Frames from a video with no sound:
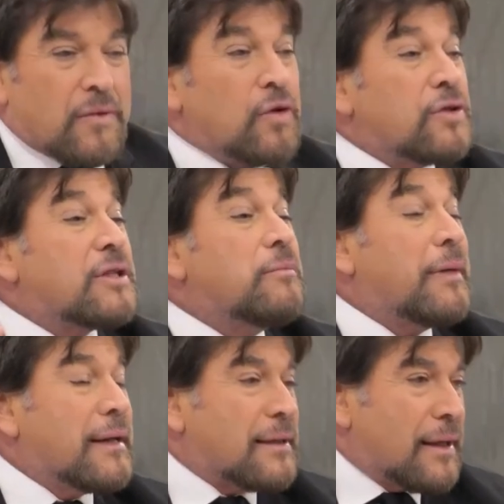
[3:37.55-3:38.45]
no se
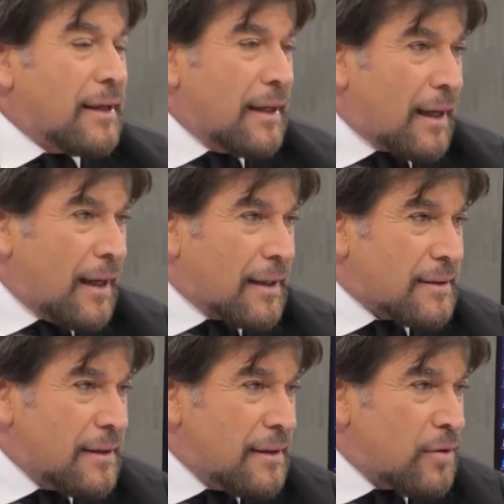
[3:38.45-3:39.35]
metan en la
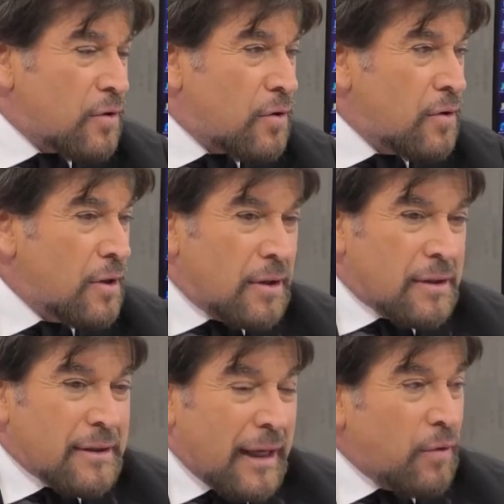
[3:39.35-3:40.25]
cárcel, no
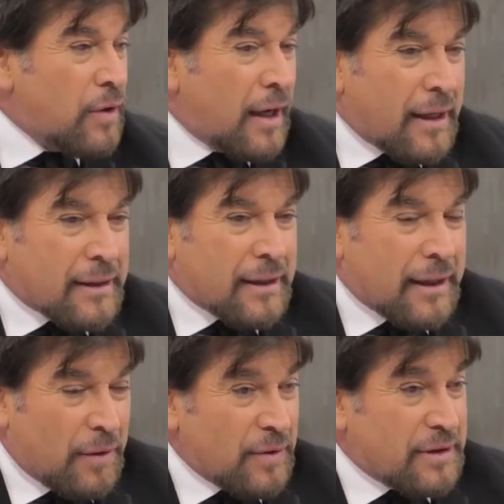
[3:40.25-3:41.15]
den una guerra
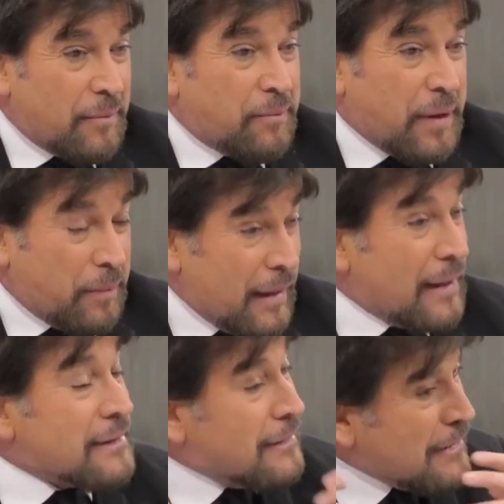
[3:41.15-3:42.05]
que no están
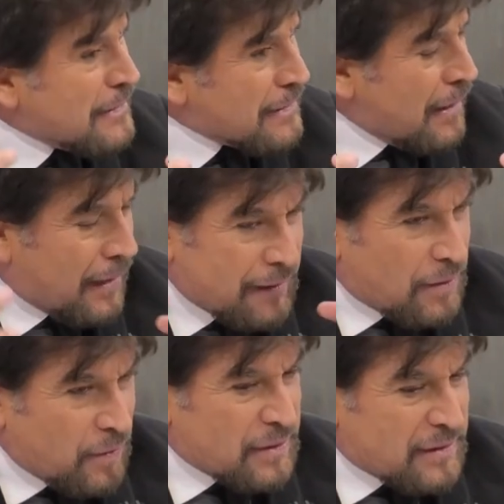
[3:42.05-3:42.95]
preparadas, dice la
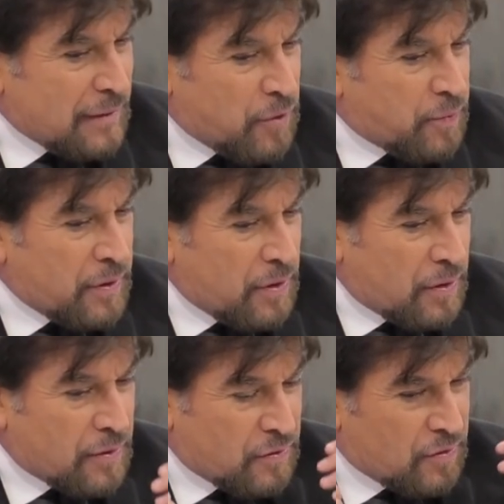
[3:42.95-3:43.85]
gente. No es de esta mi
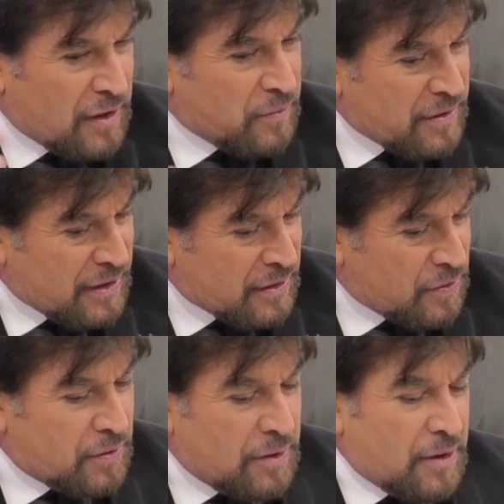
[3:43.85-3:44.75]
opinión, lo estoy
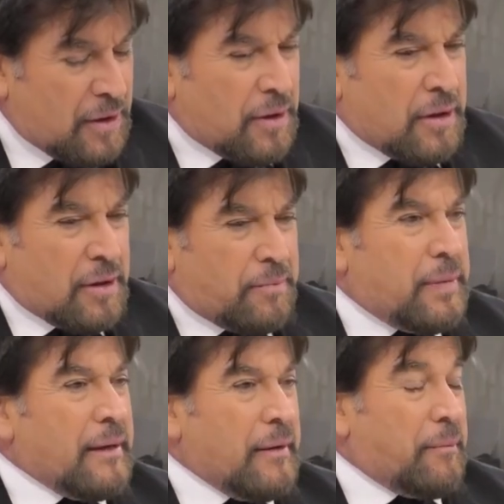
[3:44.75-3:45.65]
transmitiendo.
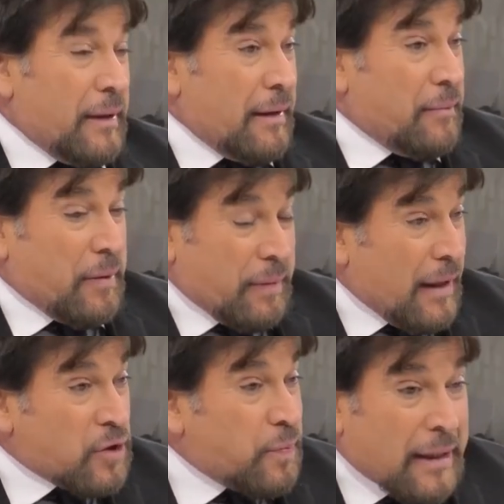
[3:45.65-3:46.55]
Eh,
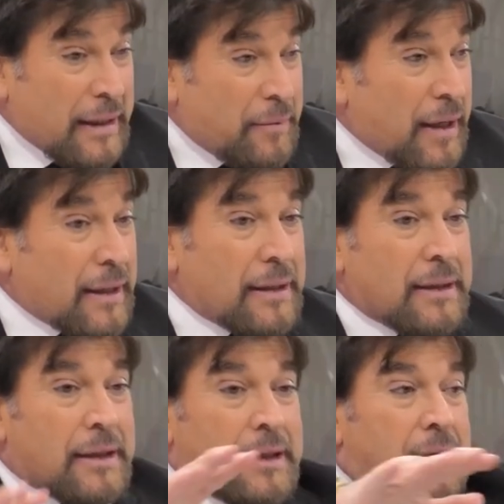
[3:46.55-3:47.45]
preparados para librar
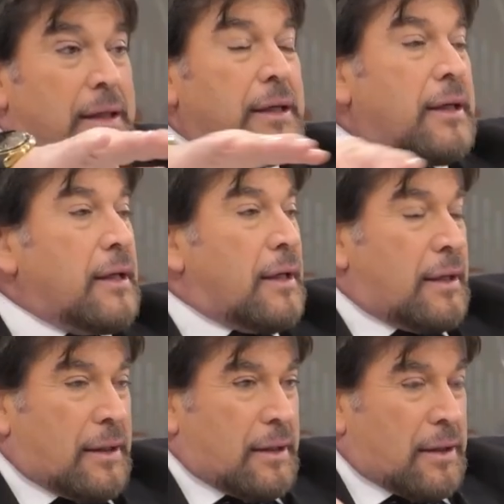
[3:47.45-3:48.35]
y
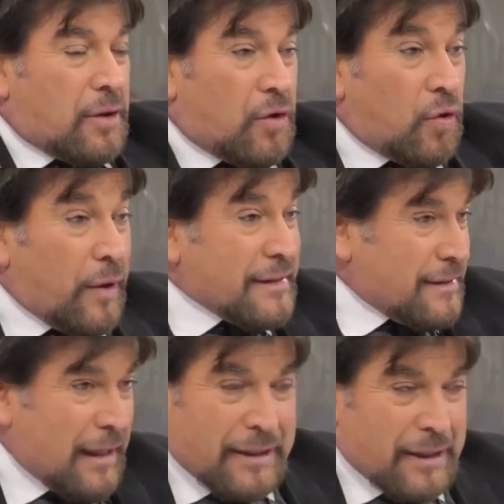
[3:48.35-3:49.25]
no
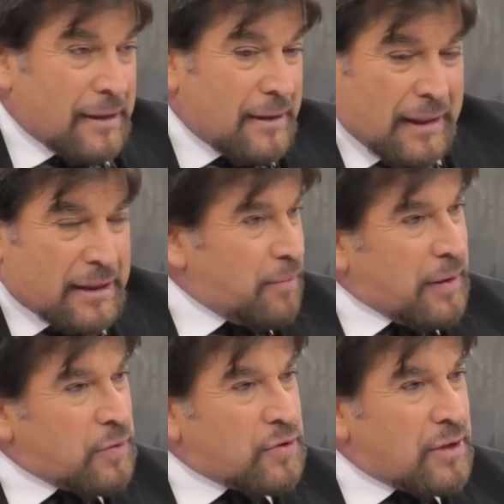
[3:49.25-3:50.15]
estallan las
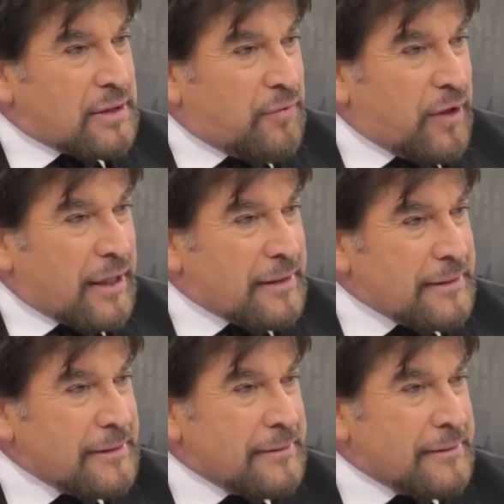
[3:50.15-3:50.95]
repercusiones afuera.